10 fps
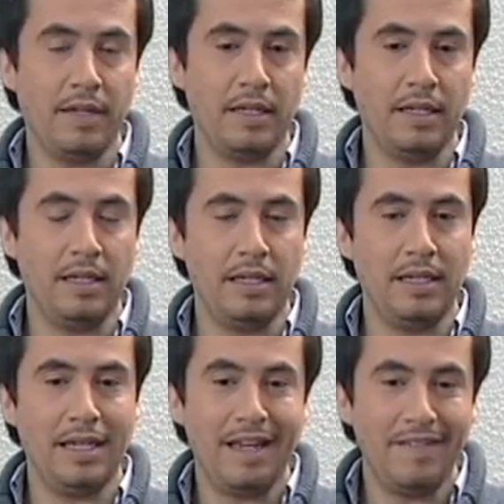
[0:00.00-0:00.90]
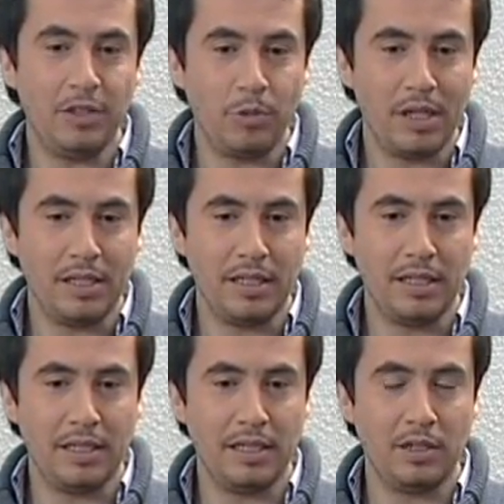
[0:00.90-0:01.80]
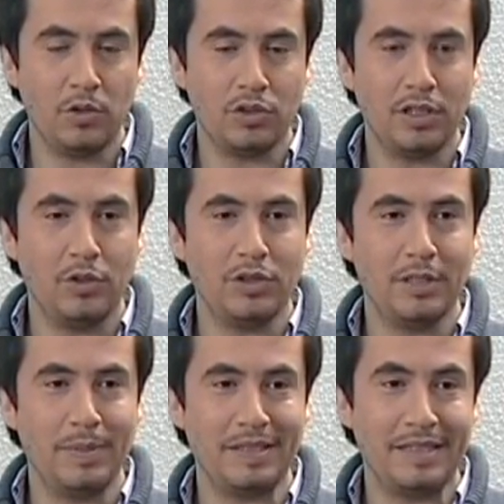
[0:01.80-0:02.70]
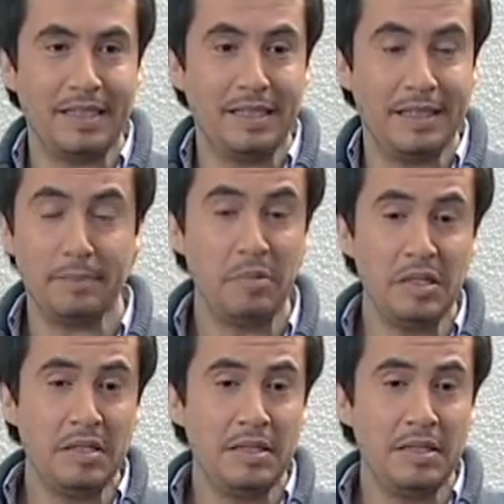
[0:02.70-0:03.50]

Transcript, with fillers: A ver, eh, es habitual que los celos se presenten